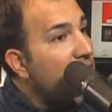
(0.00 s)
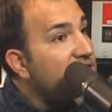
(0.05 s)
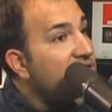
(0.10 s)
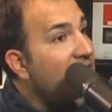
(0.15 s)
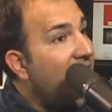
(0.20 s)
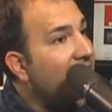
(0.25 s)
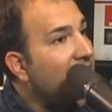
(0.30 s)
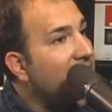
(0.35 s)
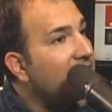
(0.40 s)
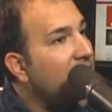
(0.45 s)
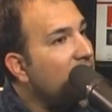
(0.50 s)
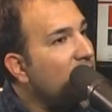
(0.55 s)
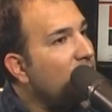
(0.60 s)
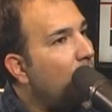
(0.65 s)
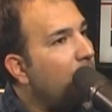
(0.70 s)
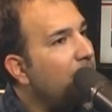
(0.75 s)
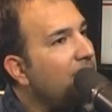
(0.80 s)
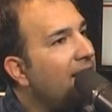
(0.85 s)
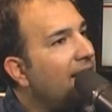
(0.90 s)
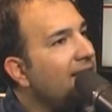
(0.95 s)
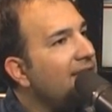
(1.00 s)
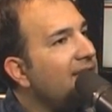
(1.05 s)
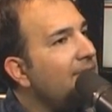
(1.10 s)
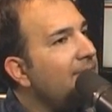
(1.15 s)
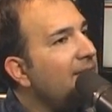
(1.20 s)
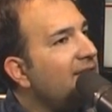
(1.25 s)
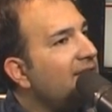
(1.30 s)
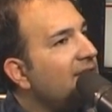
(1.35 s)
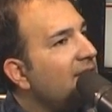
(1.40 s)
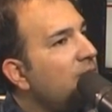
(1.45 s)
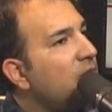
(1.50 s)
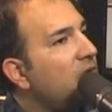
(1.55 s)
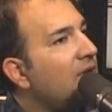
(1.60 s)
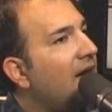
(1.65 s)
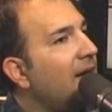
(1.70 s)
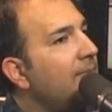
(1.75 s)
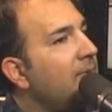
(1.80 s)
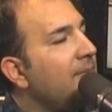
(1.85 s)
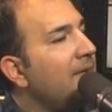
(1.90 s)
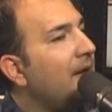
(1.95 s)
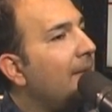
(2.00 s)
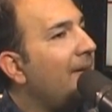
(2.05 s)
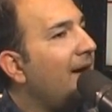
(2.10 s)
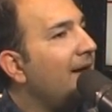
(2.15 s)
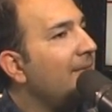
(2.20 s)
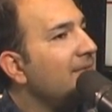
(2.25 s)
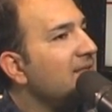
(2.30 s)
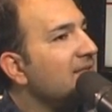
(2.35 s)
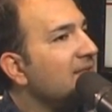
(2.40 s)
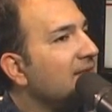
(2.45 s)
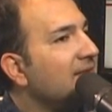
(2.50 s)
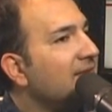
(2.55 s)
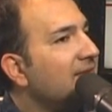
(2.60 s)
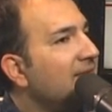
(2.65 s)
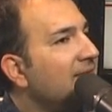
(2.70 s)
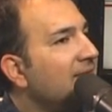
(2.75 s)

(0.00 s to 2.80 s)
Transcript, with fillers: şarkıların toplandığı bir tribüt albüm yapar mısın?